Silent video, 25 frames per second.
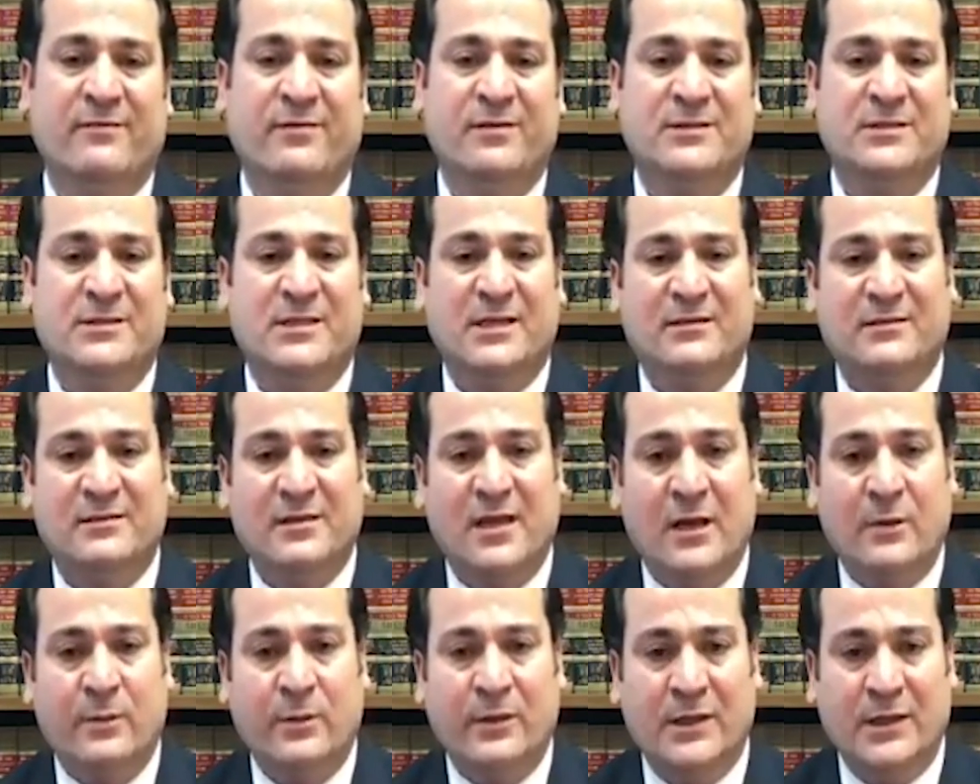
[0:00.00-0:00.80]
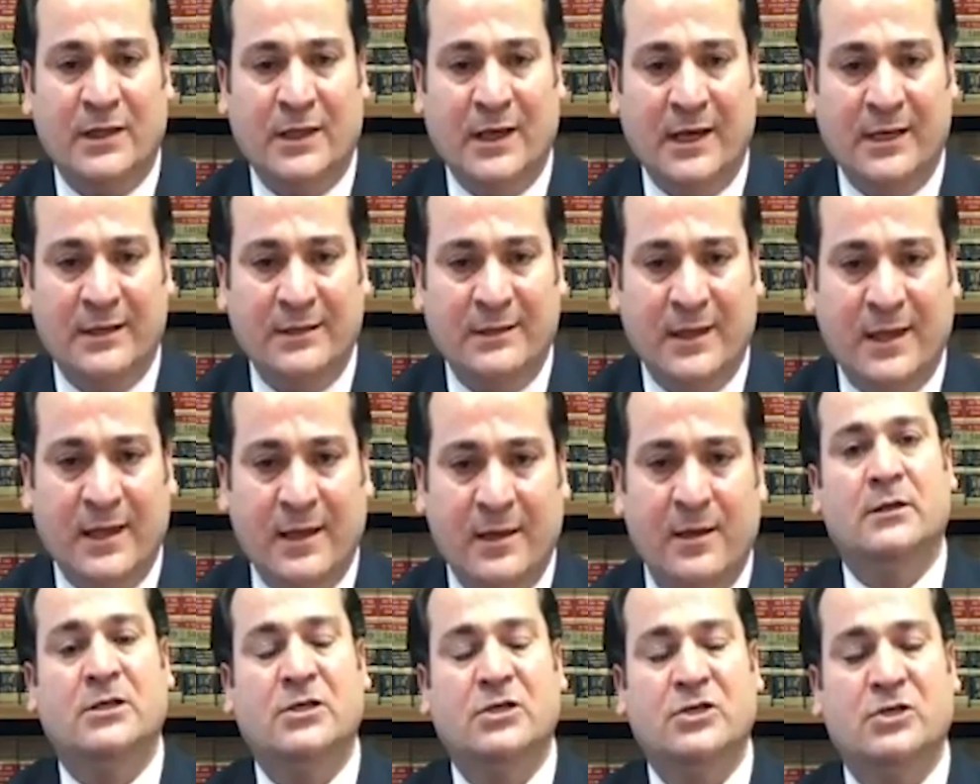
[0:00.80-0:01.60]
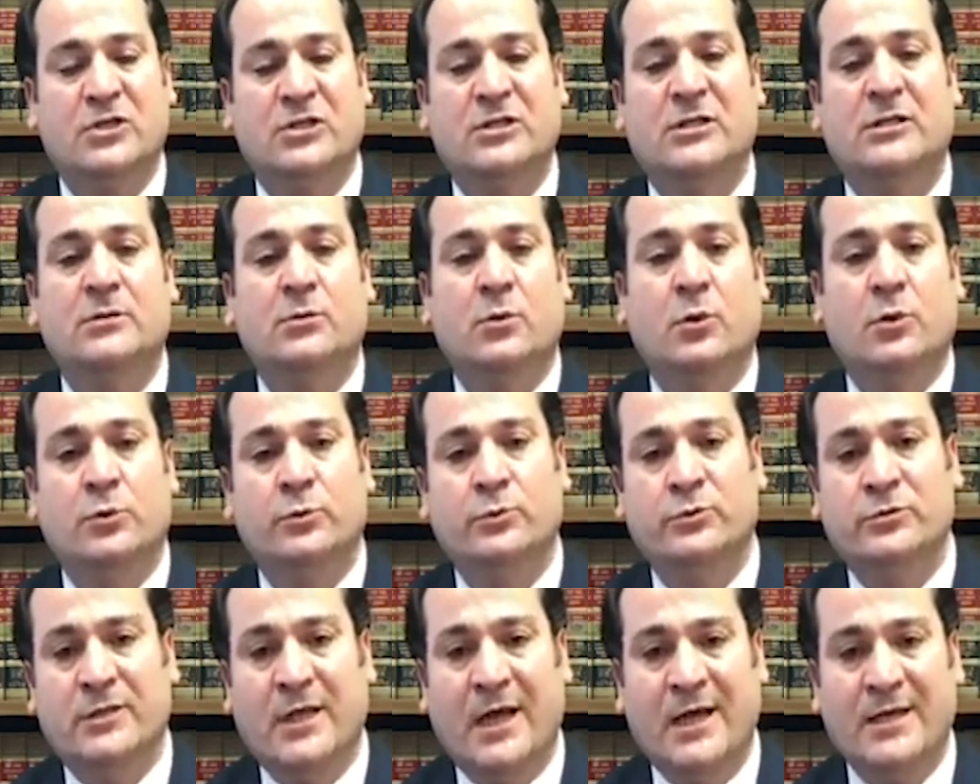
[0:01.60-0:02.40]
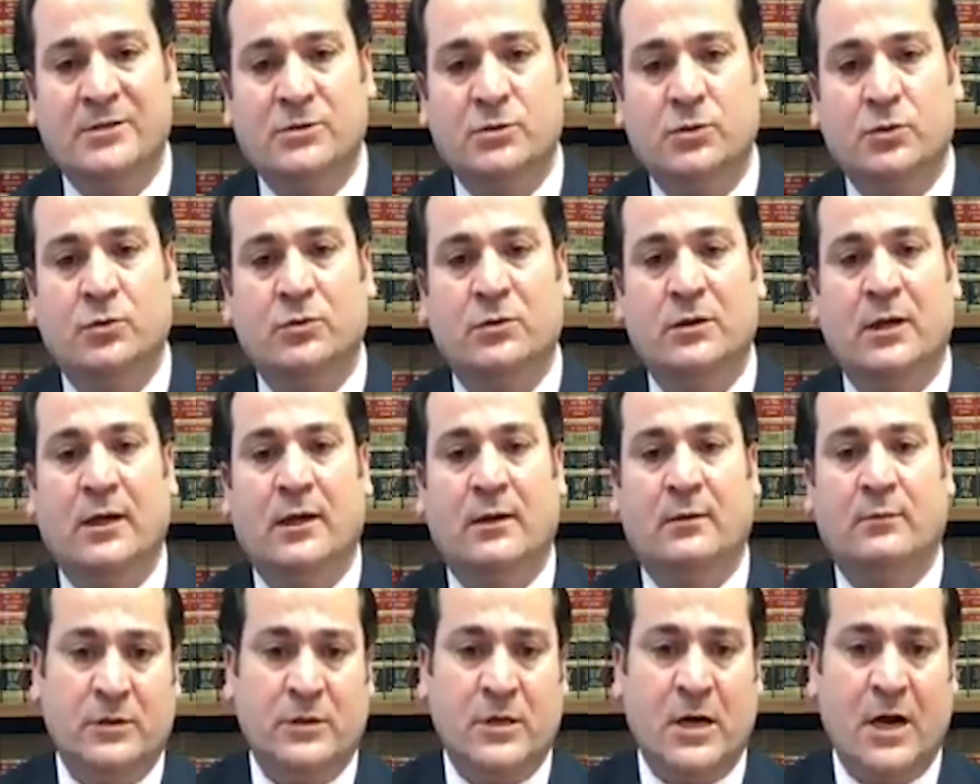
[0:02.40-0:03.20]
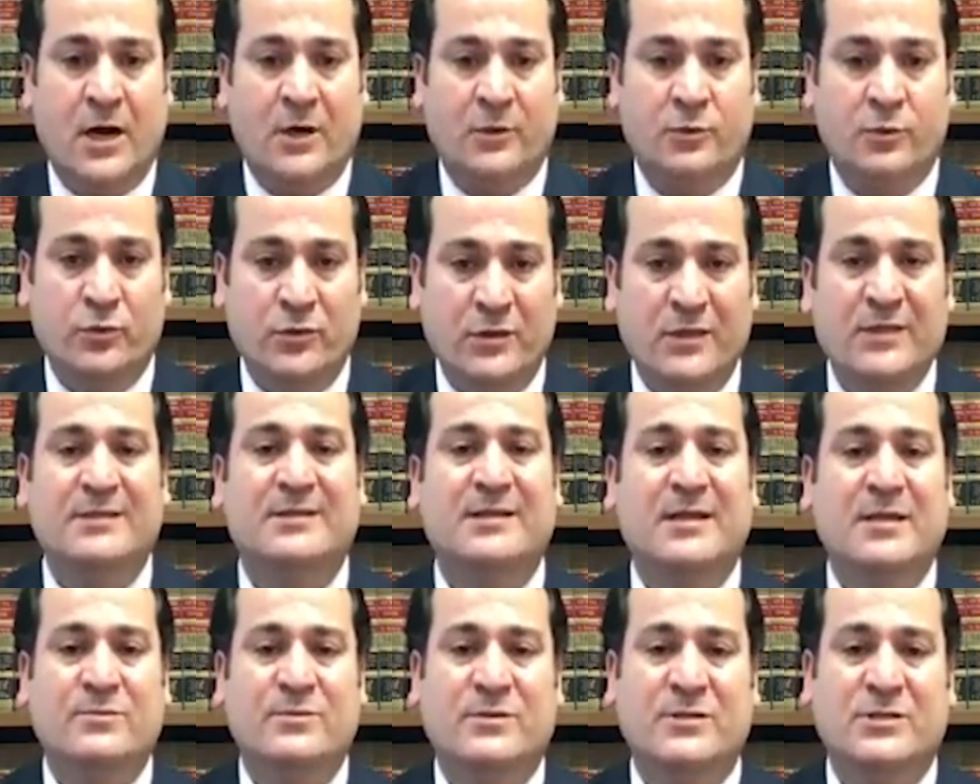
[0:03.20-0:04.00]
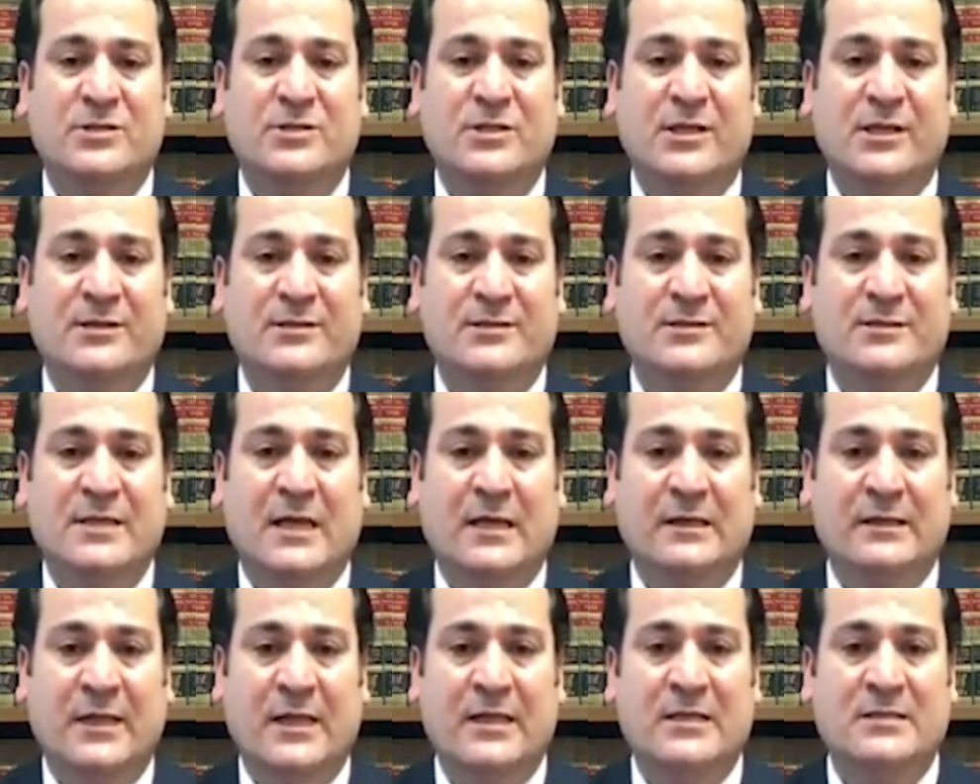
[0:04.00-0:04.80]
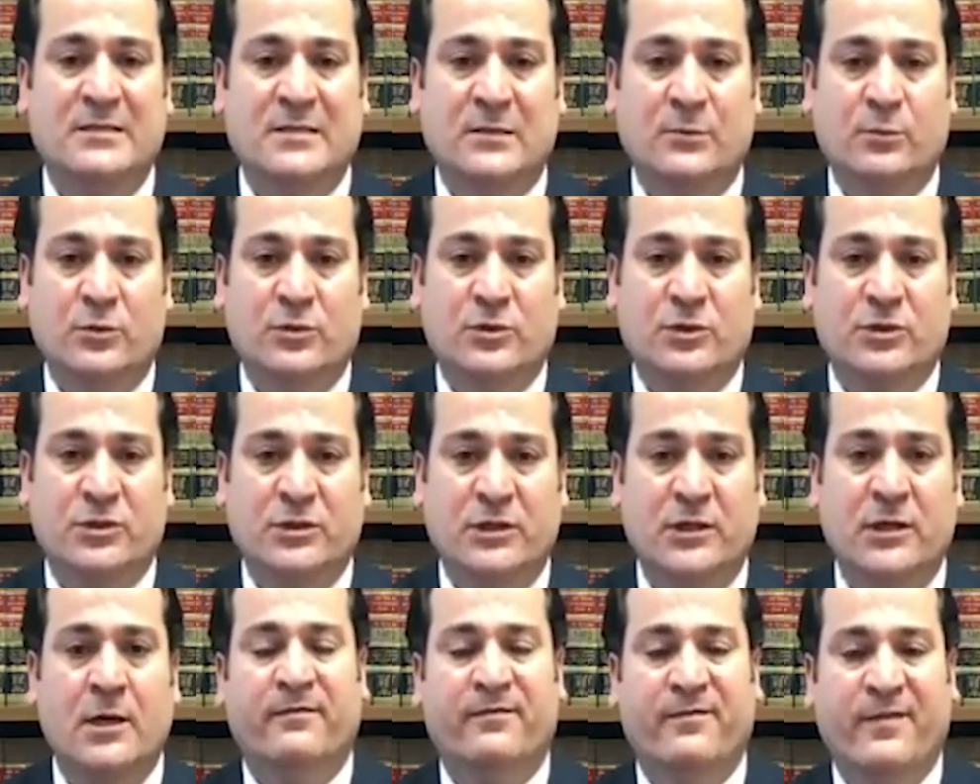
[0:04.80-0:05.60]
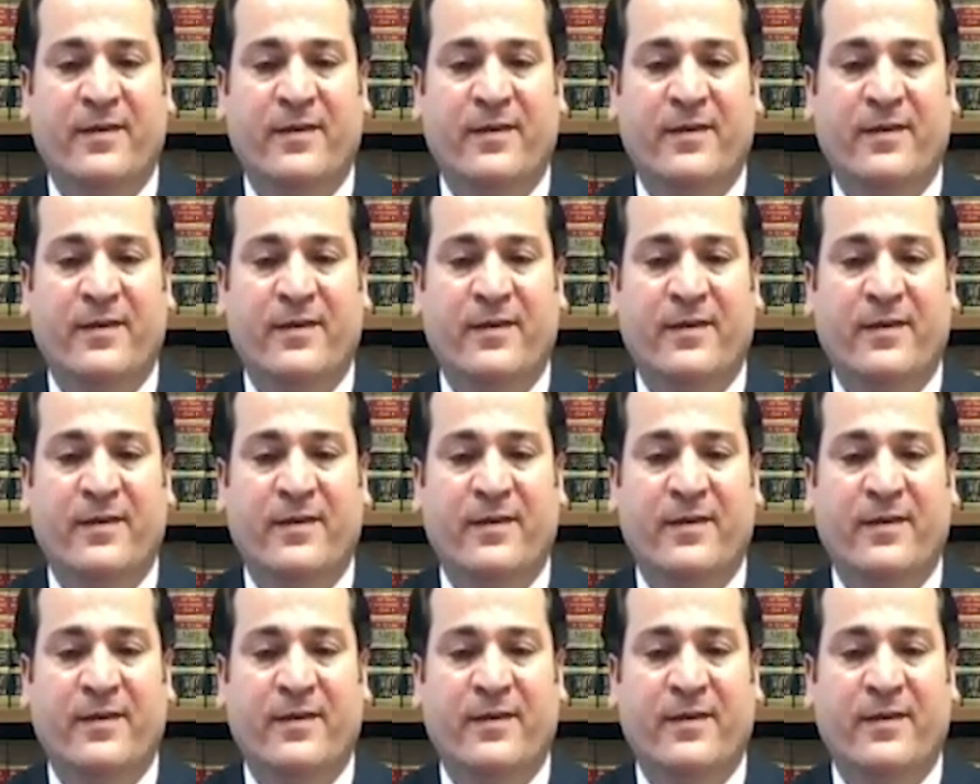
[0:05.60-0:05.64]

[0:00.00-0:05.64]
Vasiyetname genelde kişinin ölümünden sonra kanuni temsilcilerinizden değilse bu kişi